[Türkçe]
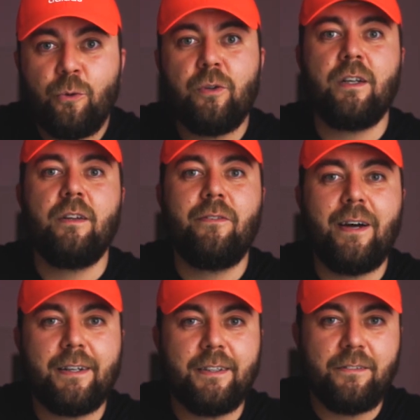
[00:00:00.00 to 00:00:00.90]
Üzerine
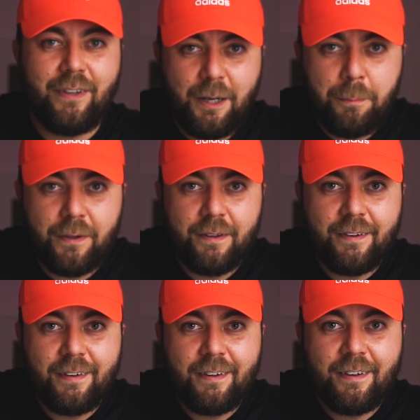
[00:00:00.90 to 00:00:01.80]
farkını verip
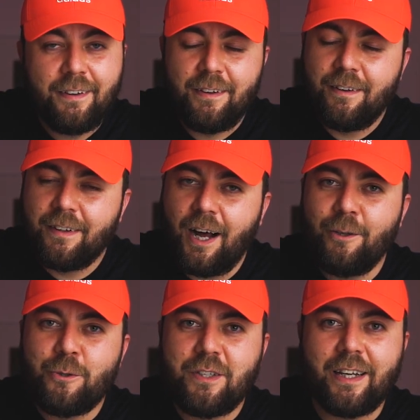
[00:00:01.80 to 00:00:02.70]
daha
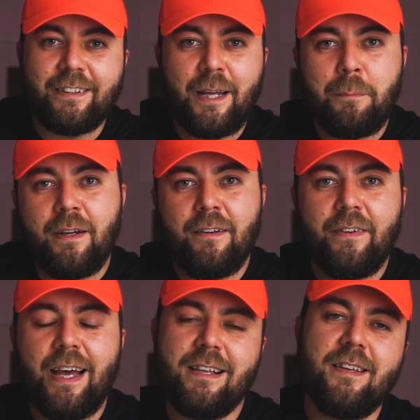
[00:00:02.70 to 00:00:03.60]
yüksek RAM'li
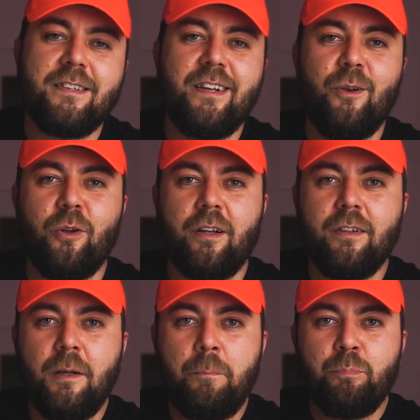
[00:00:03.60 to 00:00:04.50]
ve SSD'li
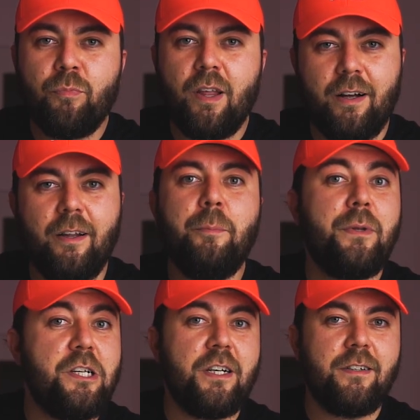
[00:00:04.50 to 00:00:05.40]
olanını
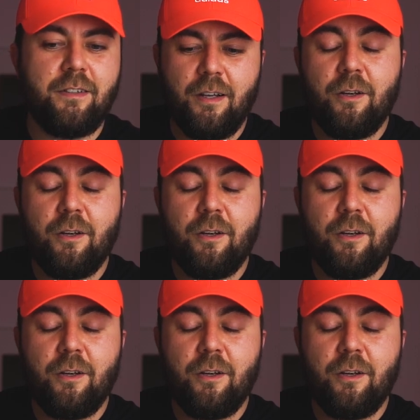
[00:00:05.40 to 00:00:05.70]
alabileceğiz.